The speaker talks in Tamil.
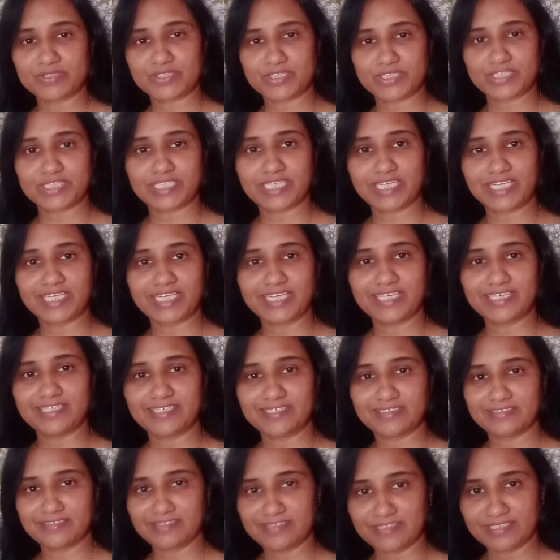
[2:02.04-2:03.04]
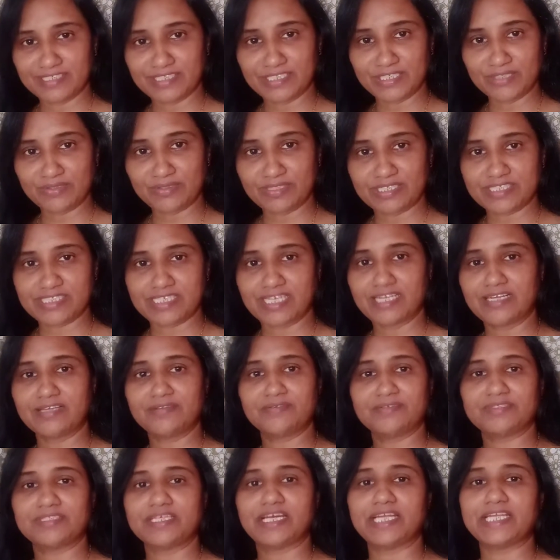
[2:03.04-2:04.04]
வருஷத்தில் என்னோடய
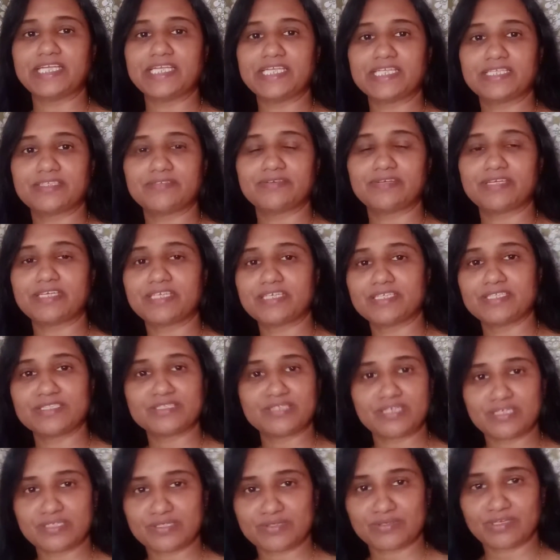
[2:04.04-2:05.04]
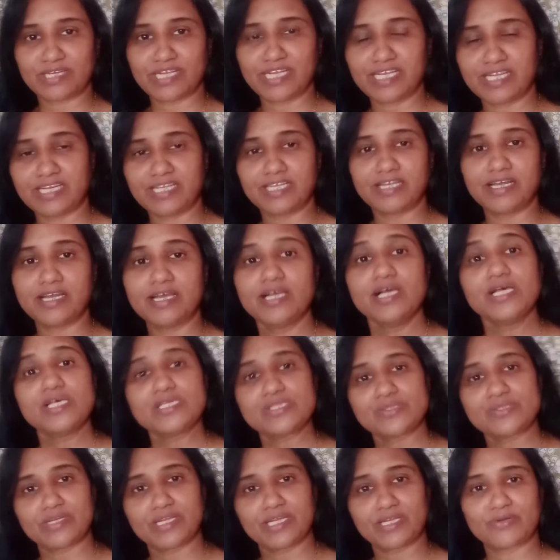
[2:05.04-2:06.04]
சேனல் வந்து அடியெடுத்து வைக்குதுன்னு நான் சொன்னேன் இல்லையா
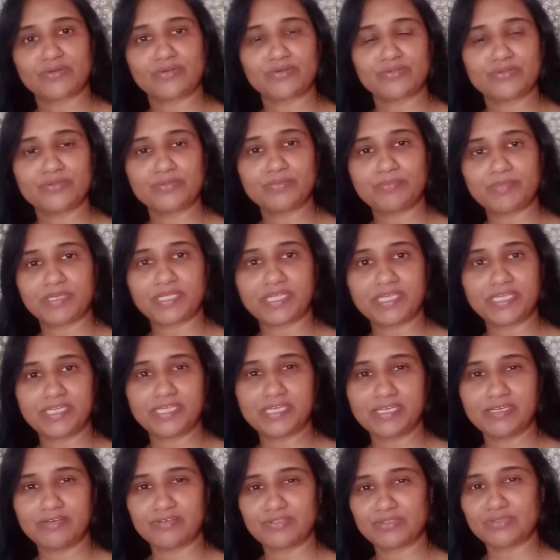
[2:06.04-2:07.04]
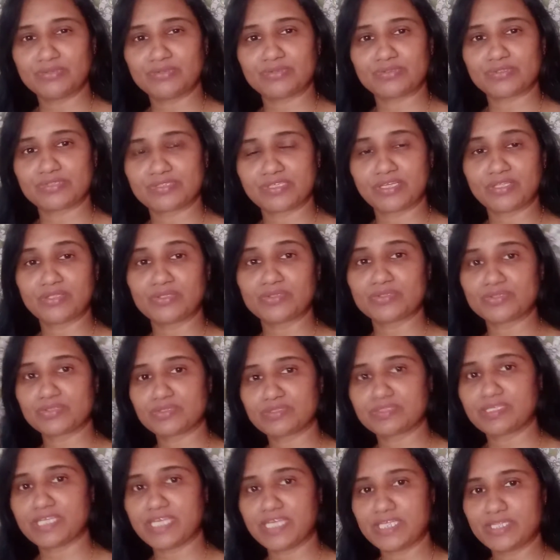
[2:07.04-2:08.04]
ஸோ எனக்கு வந்து பெரிய வந்து ஒரு
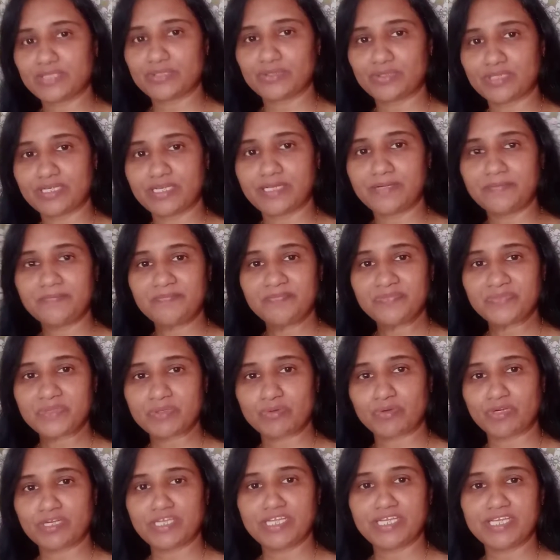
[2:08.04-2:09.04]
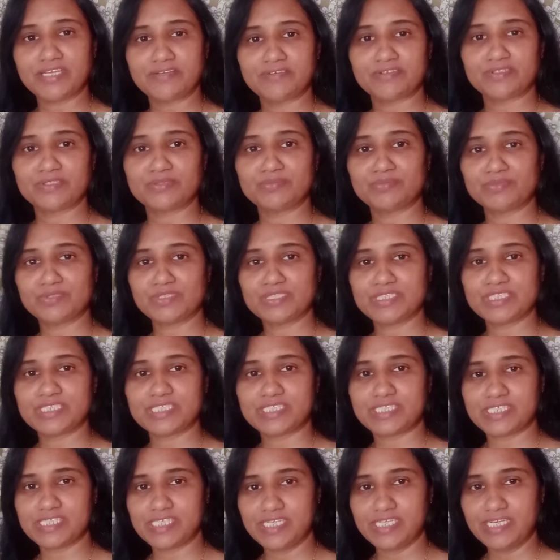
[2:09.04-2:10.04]
சந்தோஷம் நேத்தோட ஒன் இயர் வந்து
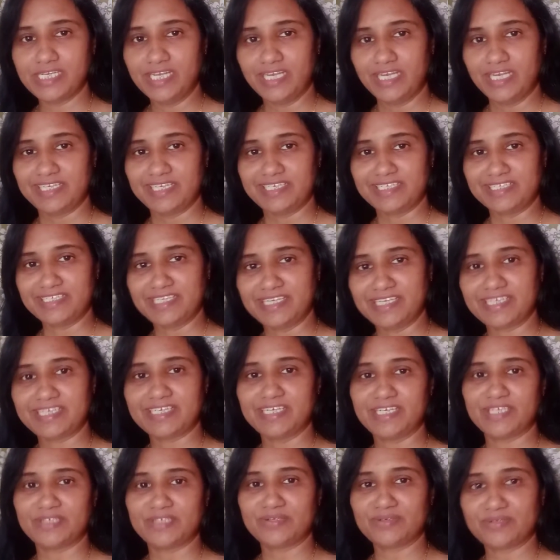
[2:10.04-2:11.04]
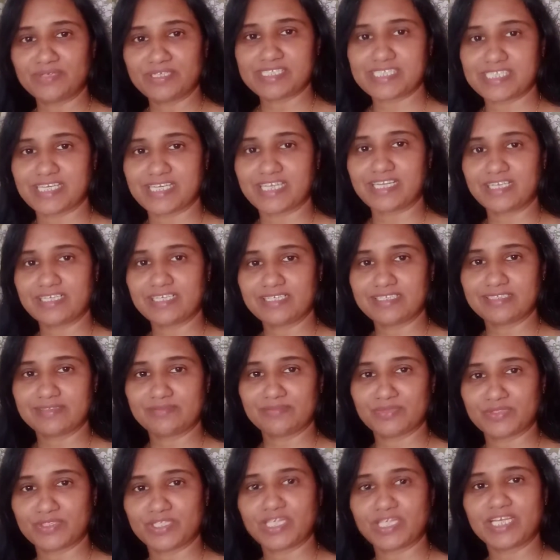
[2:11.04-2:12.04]
முடிஞ்சிடுச்சு இன்றைக்கி என்னோடய சேனல்
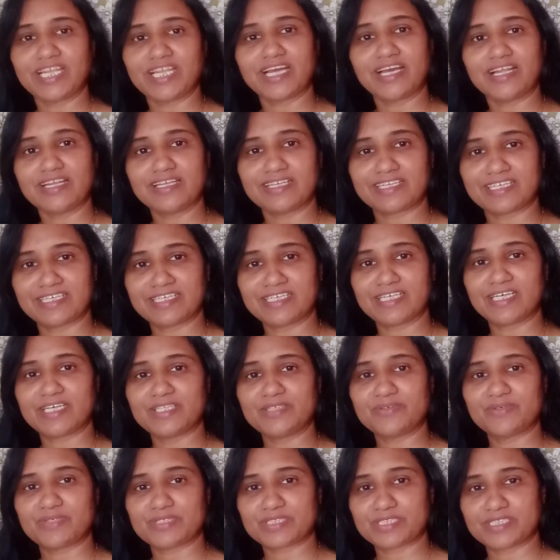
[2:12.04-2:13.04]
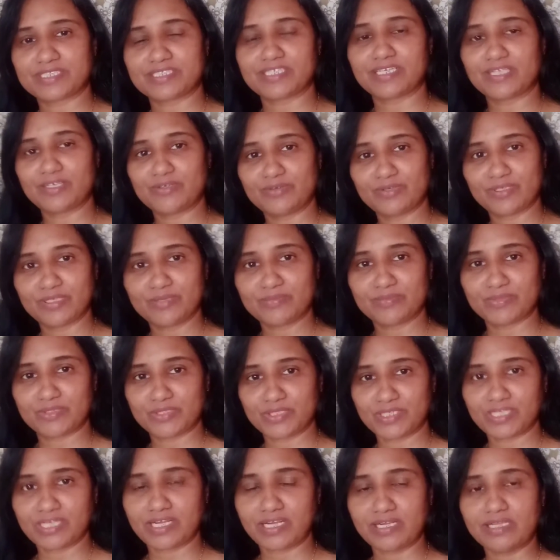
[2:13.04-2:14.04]
முத நாள் ரெண்டாவது வருஷத்தில் உள்ள
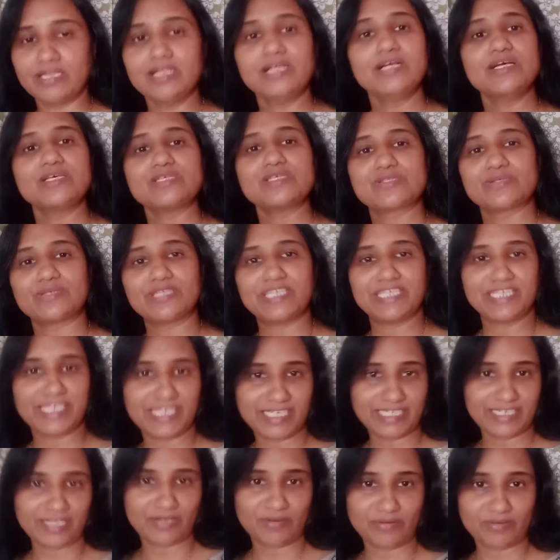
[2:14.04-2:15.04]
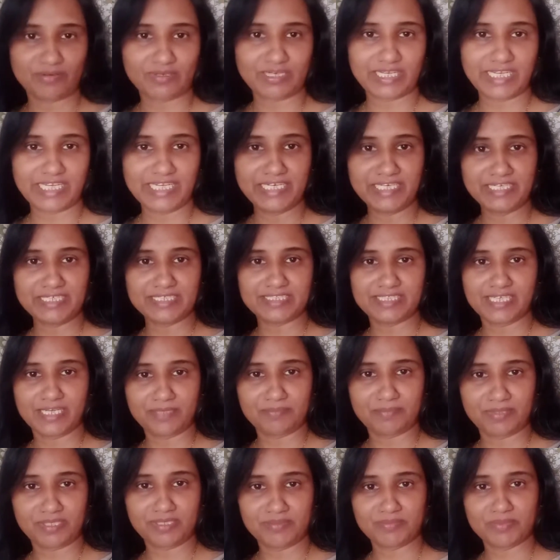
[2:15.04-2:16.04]
முத நாள் ஸோ இன்றைக்கி நான் உங்களோட என்ன
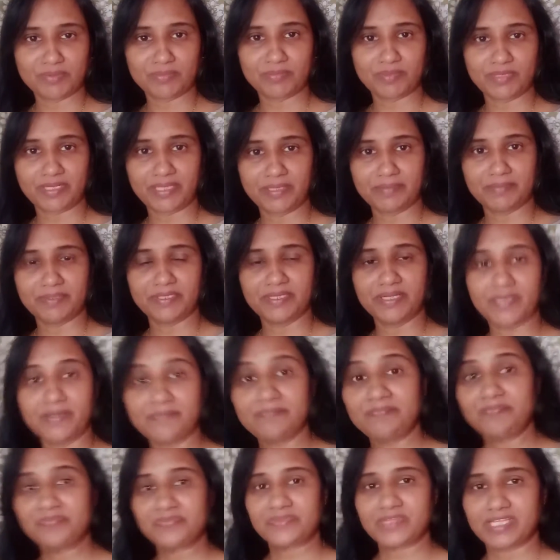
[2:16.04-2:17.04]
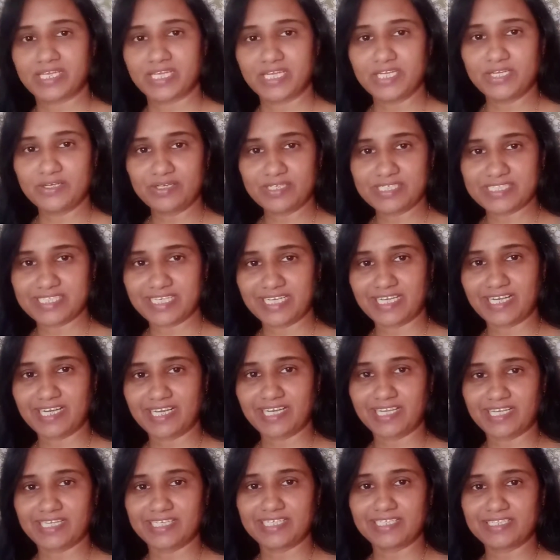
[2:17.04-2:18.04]
ஷேர் பண்ண போகிறேன் அப்படின்னா என்னோடய
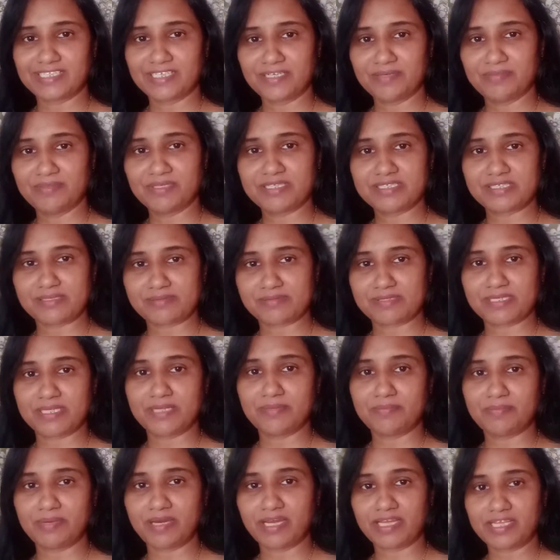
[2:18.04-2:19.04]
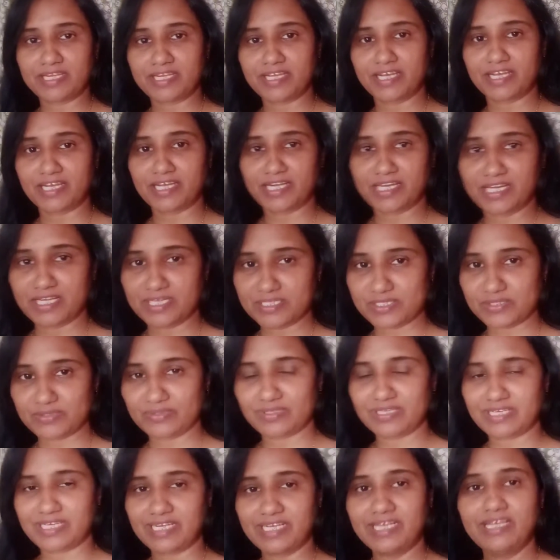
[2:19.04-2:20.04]
சேனலில் எத்தனை பேர் சப்ஸ்கிரைப் ஆகியிருக்காங்கன்னு நான்
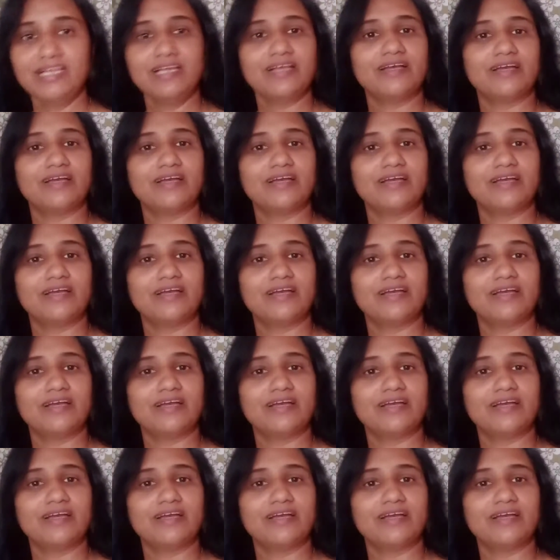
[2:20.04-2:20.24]
சொல்கிறேன்